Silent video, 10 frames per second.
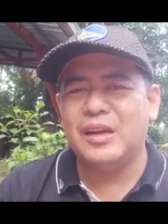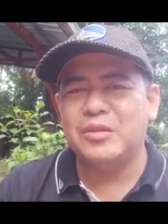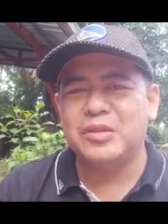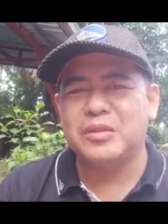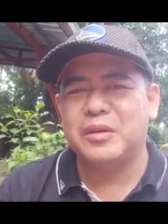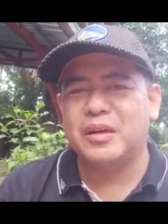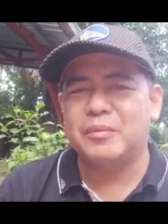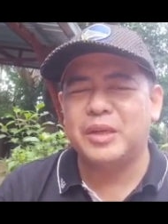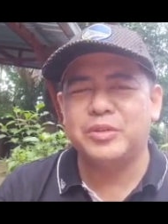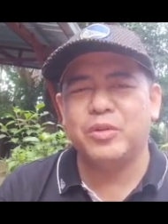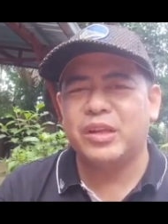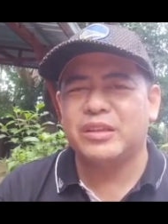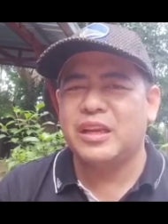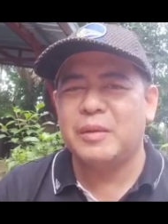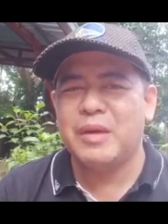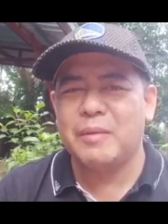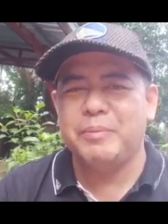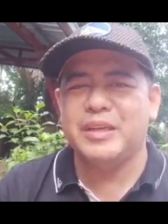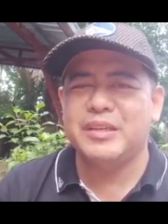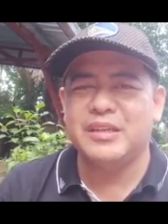Halos majority ng mga
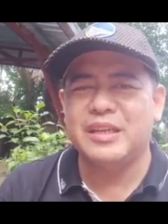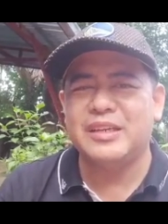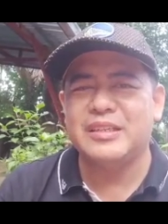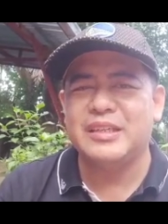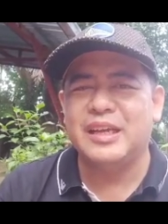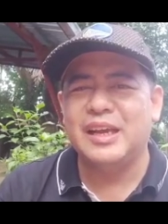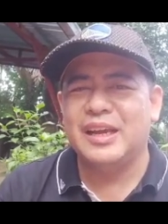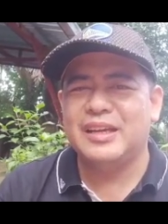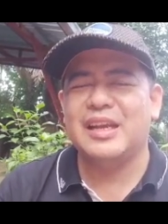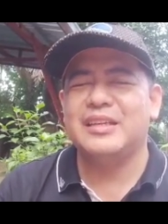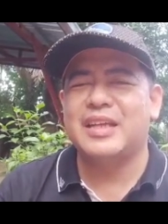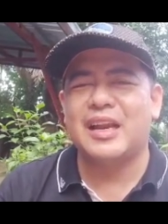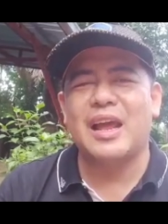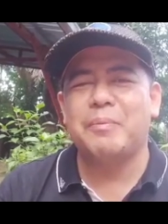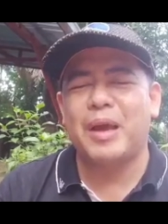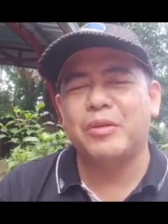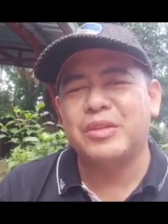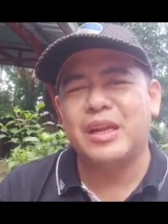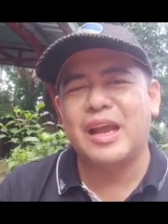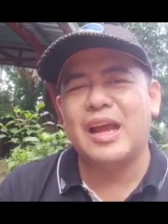businesses nagsara pero
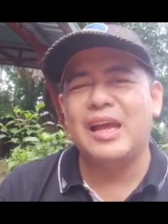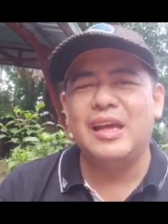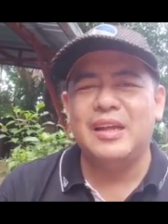sila